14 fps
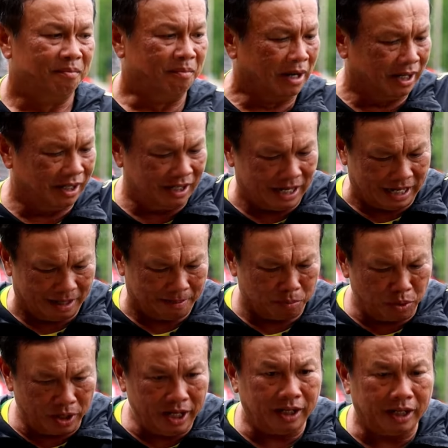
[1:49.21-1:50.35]
เหมือนอ่า
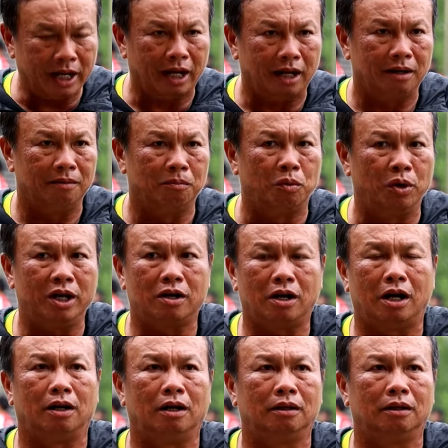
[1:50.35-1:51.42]
มุ้ยอย่างเงี้ยมุ้ยก็